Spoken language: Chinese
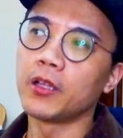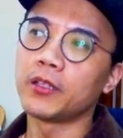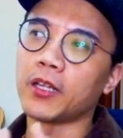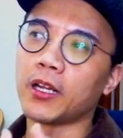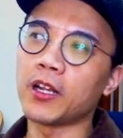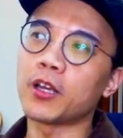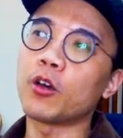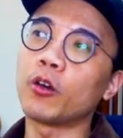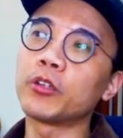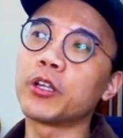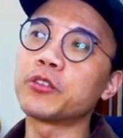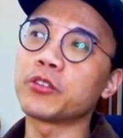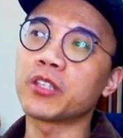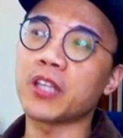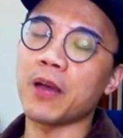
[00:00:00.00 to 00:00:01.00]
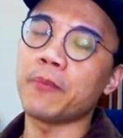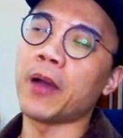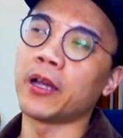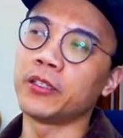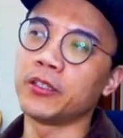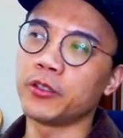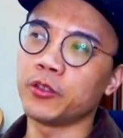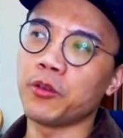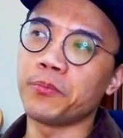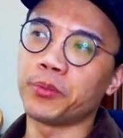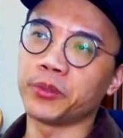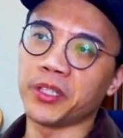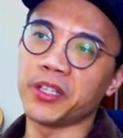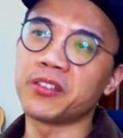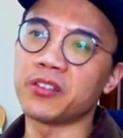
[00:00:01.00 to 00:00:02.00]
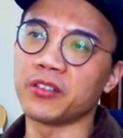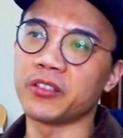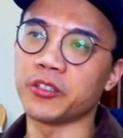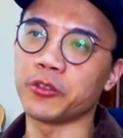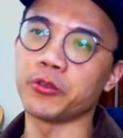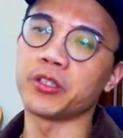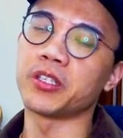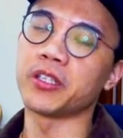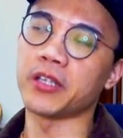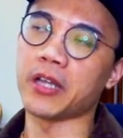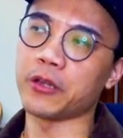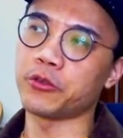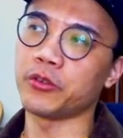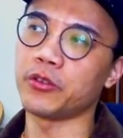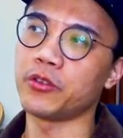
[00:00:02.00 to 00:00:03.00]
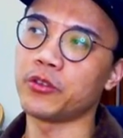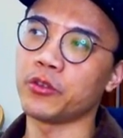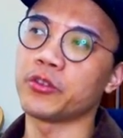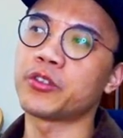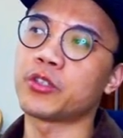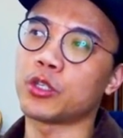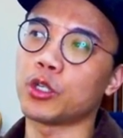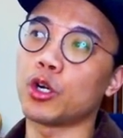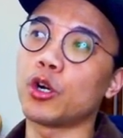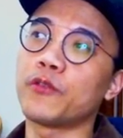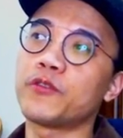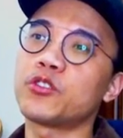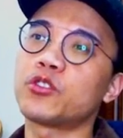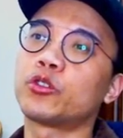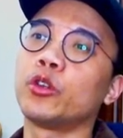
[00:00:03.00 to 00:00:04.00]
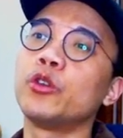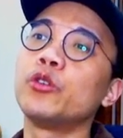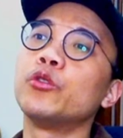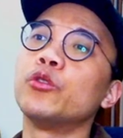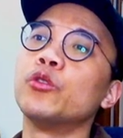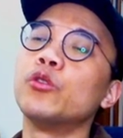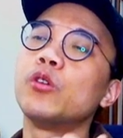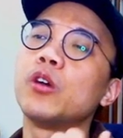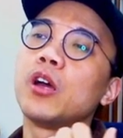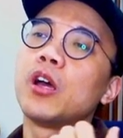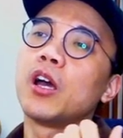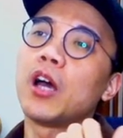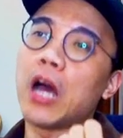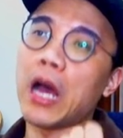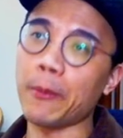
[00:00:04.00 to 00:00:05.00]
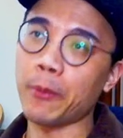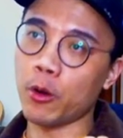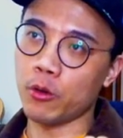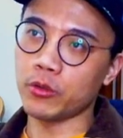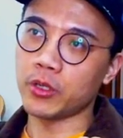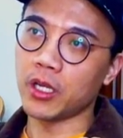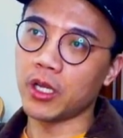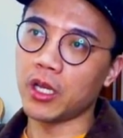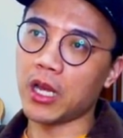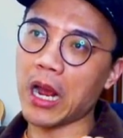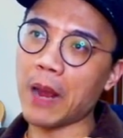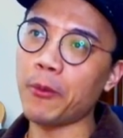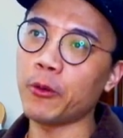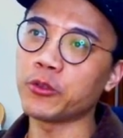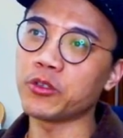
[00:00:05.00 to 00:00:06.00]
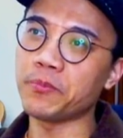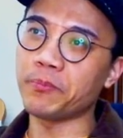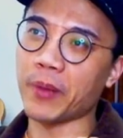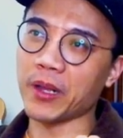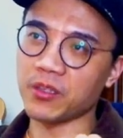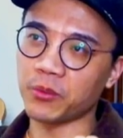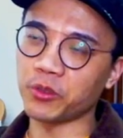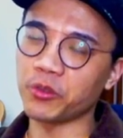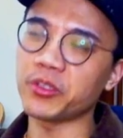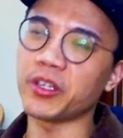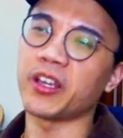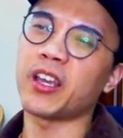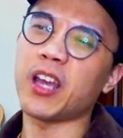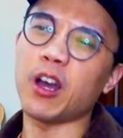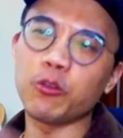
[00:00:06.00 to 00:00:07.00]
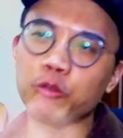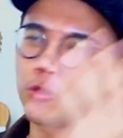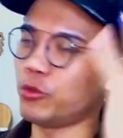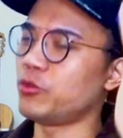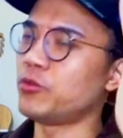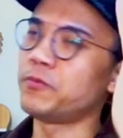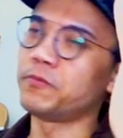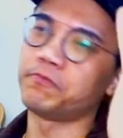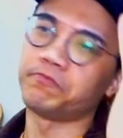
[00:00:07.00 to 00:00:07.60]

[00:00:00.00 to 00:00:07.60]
那它的功能就是干嘛呢？用不定词继续接下去，so serves to uphold。uphold 就是把什么东西高举，